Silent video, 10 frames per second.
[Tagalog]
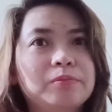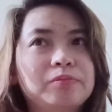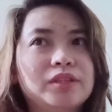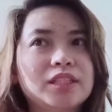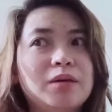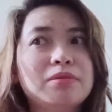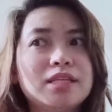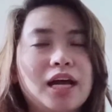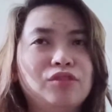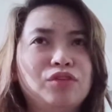sabi sa akin
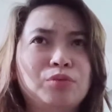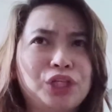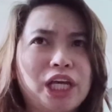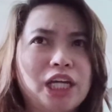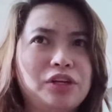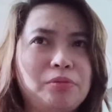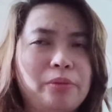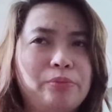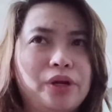from what I can remember,